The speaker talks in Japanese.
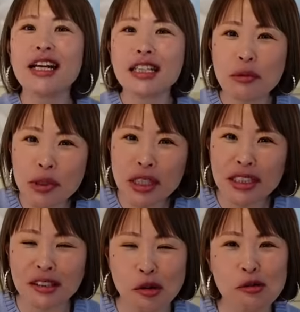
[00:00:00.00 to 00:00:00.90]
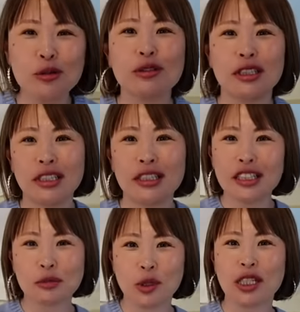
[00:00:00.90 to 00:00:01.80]
が食べたいって思っていた
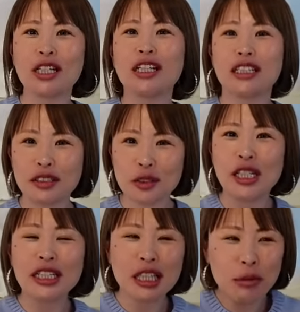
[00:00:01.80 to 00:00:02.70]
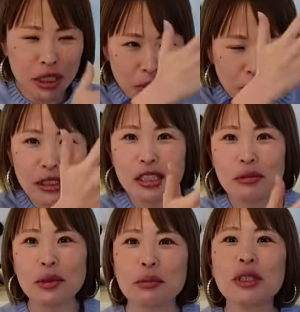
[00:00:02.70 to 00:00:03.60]
にもかかわらず、たまたま
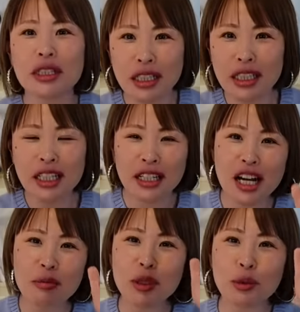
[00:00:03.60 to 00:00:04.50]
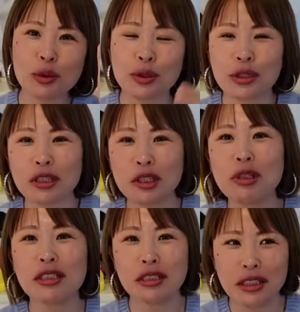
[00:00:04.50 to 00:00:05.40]
テレビを見たらラーメン特集が組
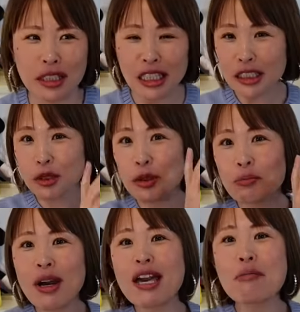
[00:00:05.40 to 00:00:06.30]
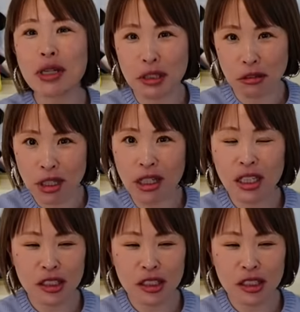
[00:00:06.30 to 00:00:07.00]
まれてて、その前までは、